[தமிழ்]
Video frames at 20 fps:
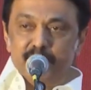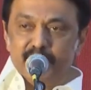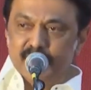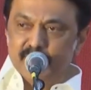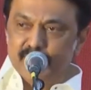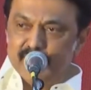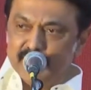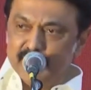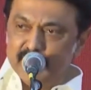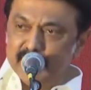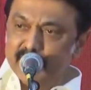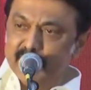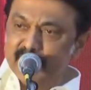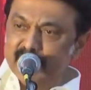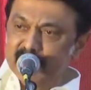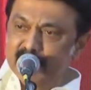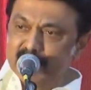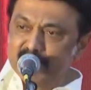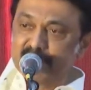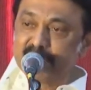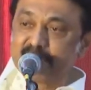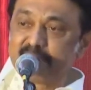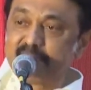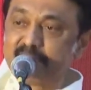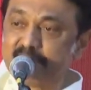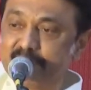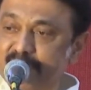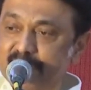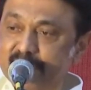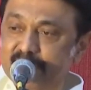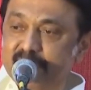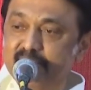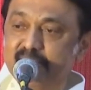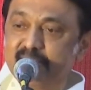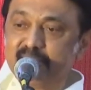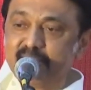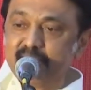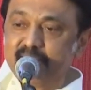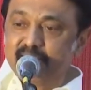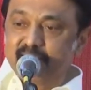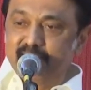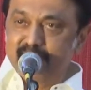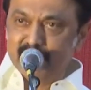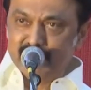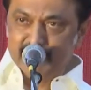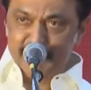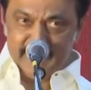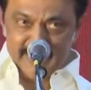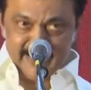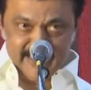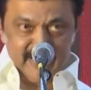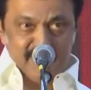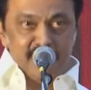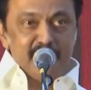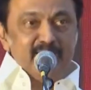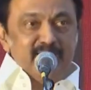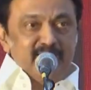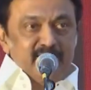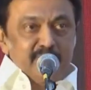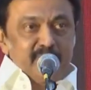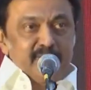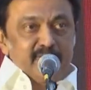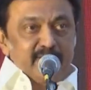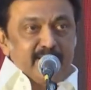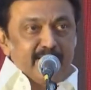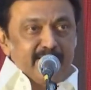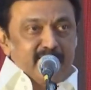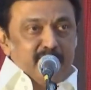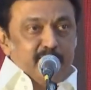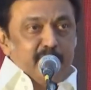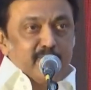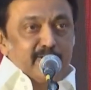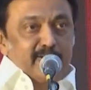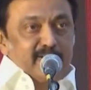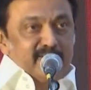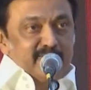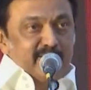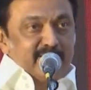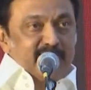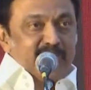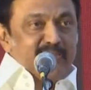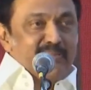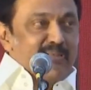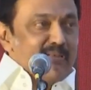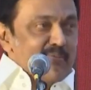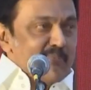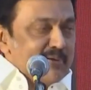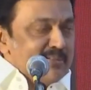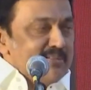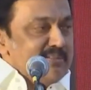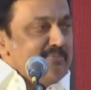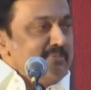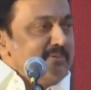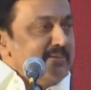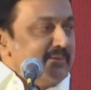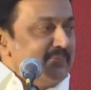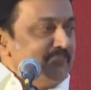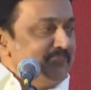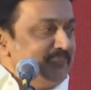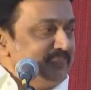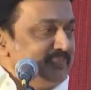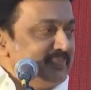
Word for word: படபட படபடன்னு நீங்கள் மேடையிலே பார்த்துருப்பீங்க இவர் நடந்து போனது வந்தது எல்லாம் பார்த்துருப்பீங்க